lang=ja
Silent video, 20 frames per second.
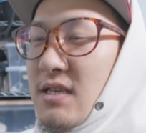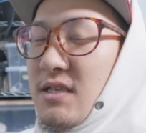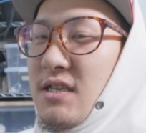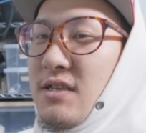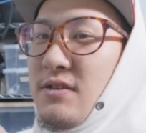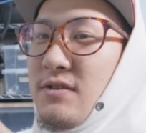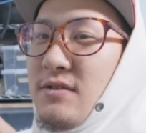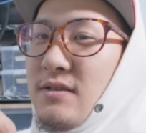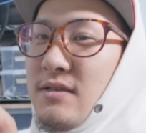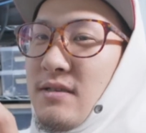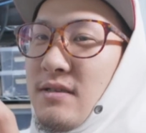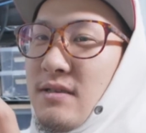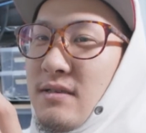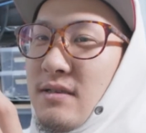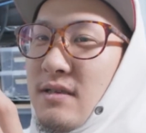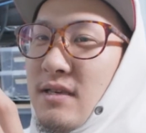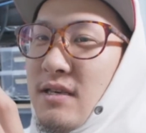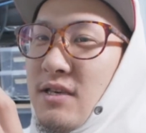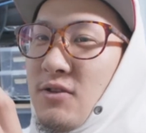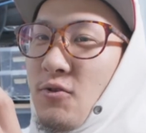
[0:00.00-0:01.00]
真
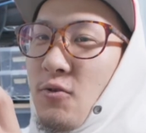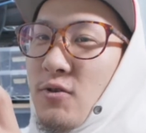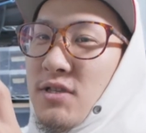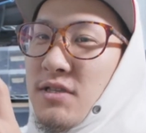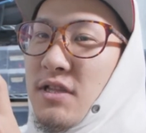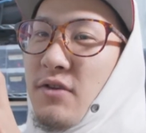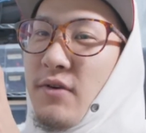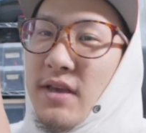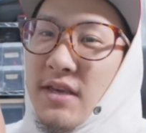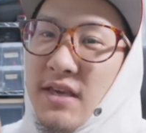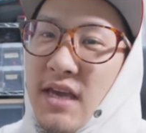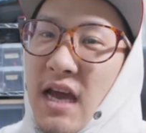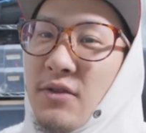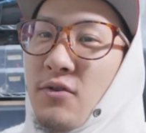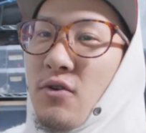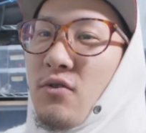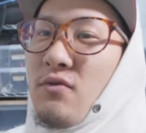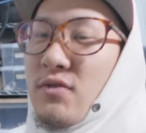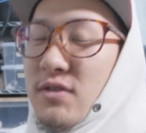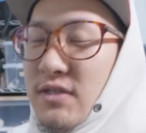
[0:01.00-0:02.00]
機としては
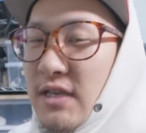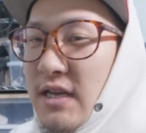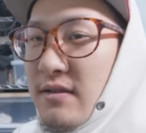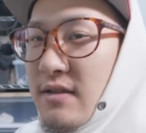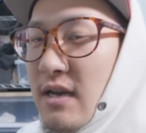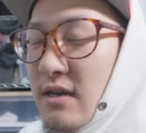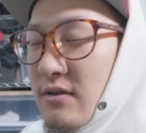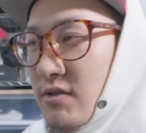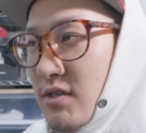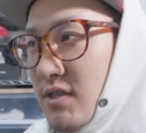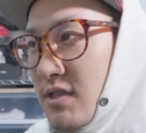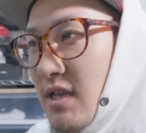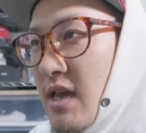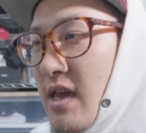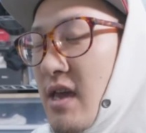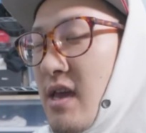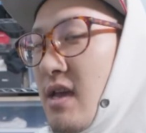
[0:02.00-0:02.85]
キヤノンを選択して、